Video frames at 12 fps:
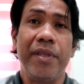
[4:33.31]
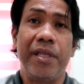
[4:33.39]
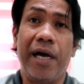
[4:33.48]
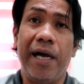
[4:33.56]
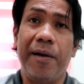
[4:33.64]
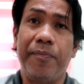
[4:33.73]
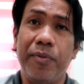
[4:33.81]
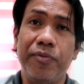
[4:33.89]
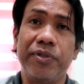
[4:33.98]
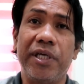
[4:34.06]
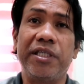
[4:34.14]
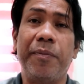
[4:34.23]
na
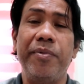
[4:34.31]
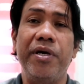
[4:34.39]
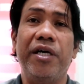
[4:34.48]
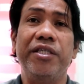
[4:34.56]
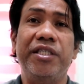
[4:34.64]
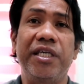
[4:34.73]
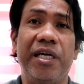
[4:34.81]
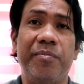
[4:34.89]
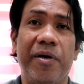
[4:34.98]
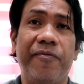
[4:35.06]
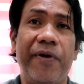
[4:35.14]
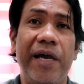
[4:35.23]
pumunta sa PRC and
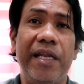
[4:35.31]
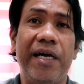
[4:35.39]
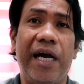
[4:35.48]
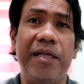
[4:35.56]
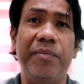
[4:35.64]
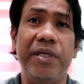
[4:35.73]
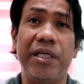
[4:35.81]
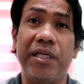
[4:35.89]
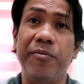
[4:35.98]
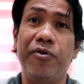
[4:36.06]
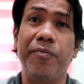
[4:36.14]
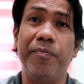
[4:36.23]
mag-file ng
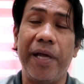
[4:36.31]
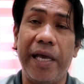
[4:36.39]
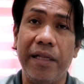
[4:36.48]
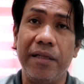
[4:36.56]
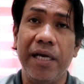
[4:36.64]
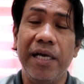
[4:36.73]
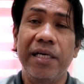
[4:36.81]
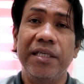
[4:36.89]
administrative complaint